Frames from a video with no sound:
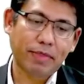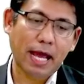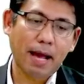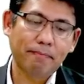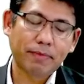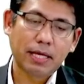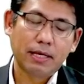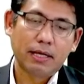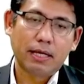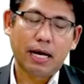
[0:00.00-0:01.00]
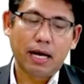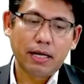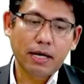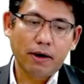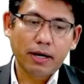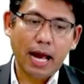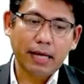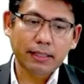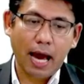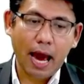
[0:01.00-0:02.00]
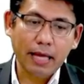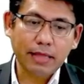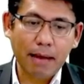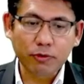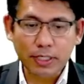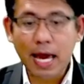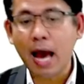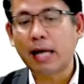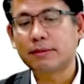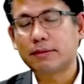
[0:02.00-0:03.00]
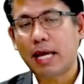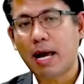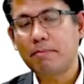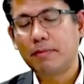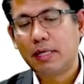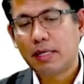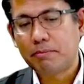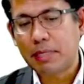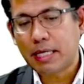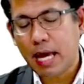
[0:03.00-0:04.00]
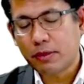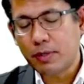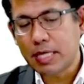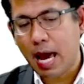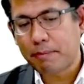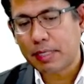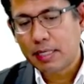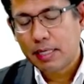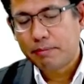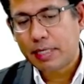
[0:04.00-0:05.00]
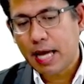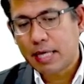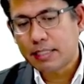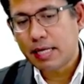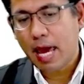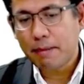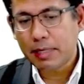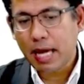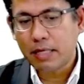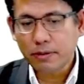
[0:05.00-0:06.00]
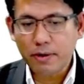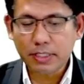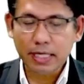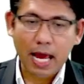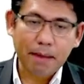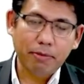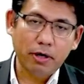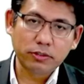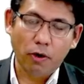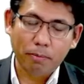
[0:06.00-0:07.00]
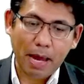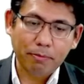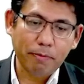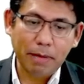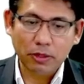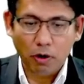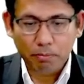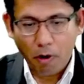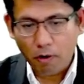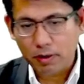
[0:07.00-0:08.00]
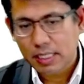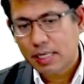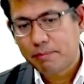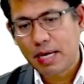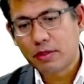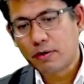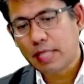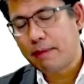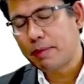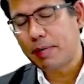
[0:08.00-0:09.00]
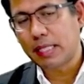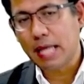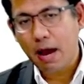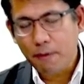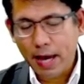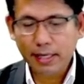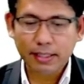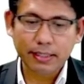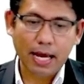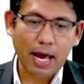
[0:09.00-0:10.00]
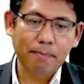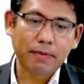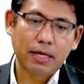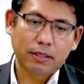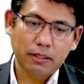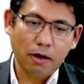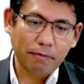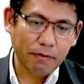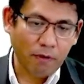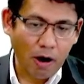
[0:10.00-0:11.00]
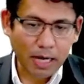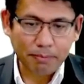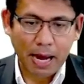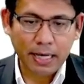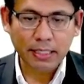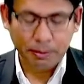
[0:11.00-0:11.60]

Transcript: นะครับเรื่องของการขายตามตัวอย่างนะครับมีการตัวอย่างมีการแสดงมีการโฆษณาพอส่งไปปุ๊บไม่ตรงปกไม่ตรงตามที่พัฒนาไว้นะครับก็ต้องไปฟ้องกันภายใน